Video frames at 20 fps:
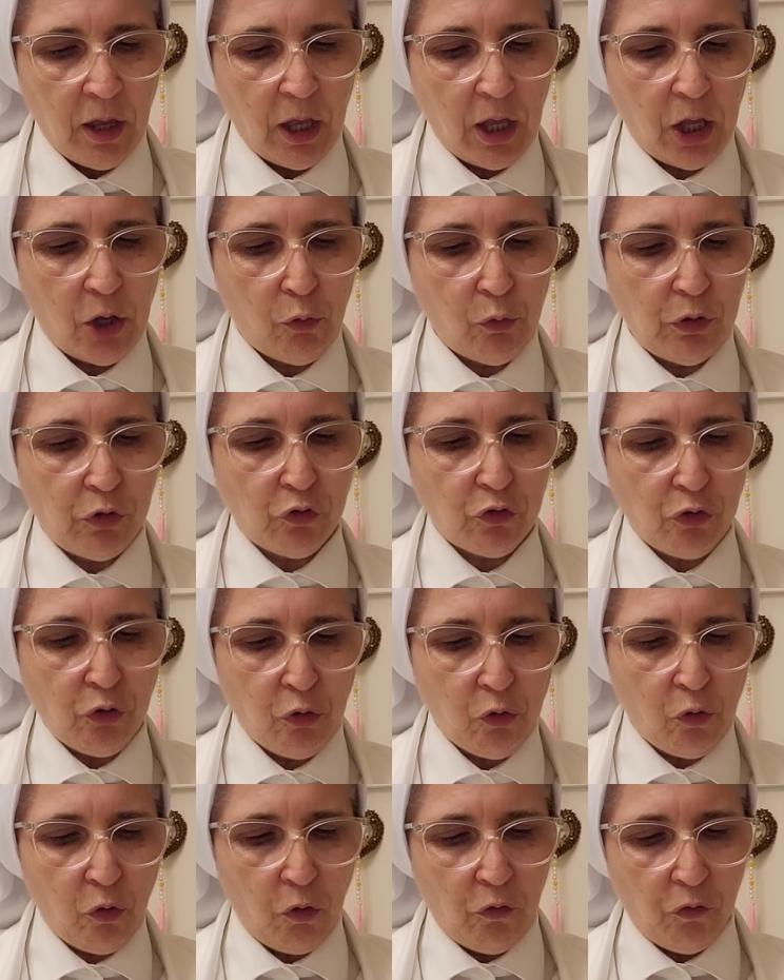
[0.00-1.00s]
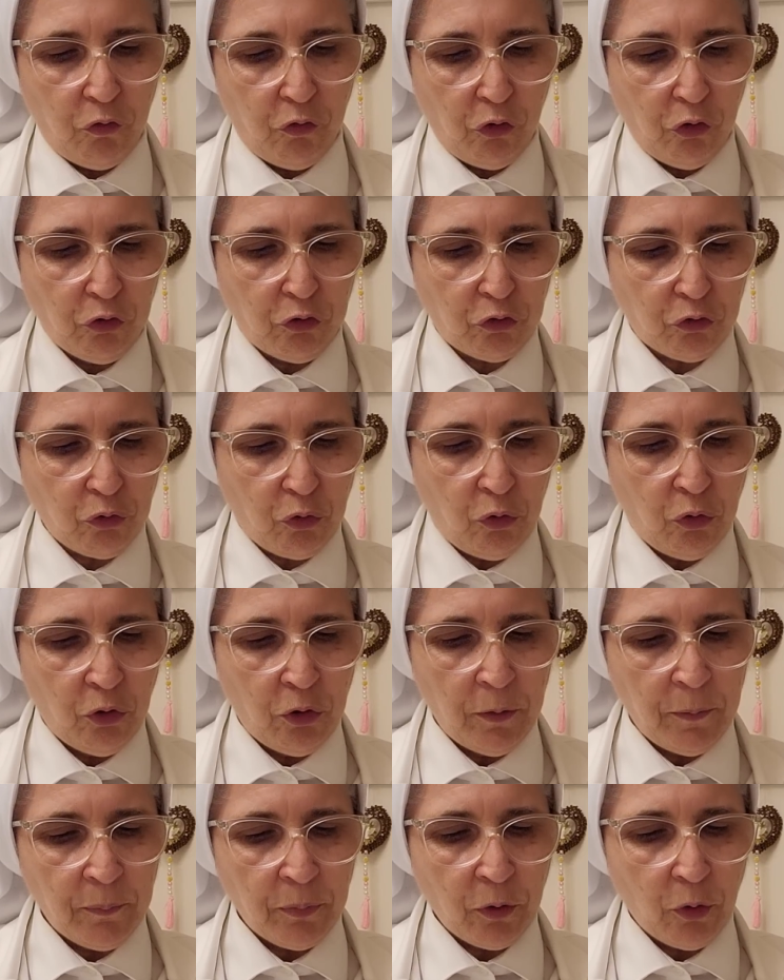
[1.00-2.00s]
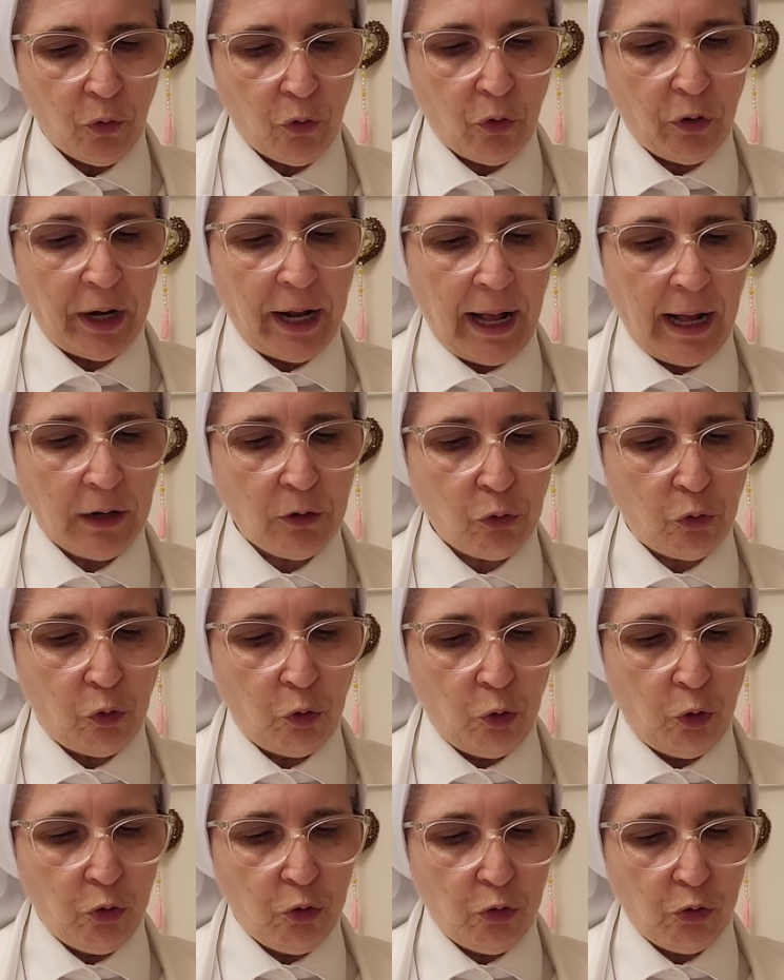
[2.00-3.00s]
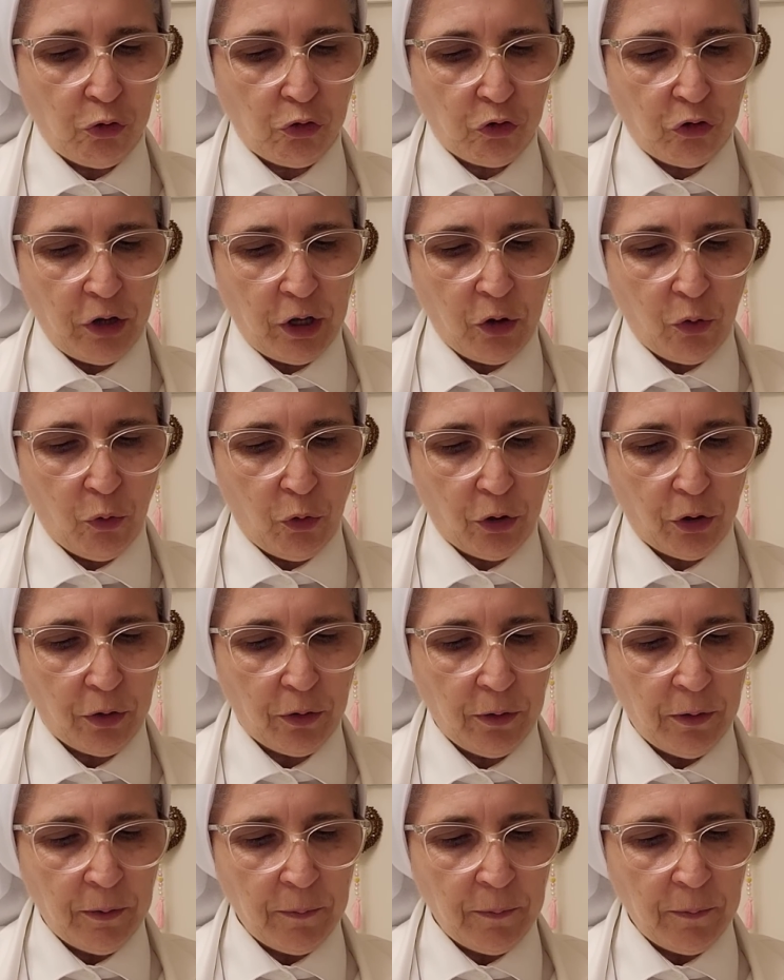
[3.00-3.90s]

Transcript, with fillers: Eu estou convosco, oráculo do Senhor,